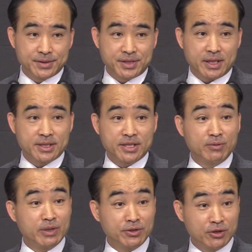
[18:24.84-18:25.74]

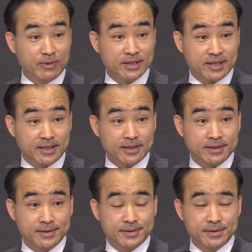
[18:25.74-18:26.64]
지하철만 위험하지 않아.
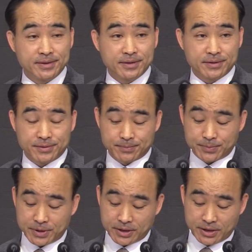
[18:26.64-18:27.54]

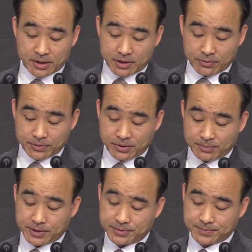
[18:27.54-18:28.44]
비행기를 타도
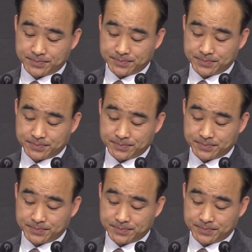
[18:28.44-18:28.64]
위험해.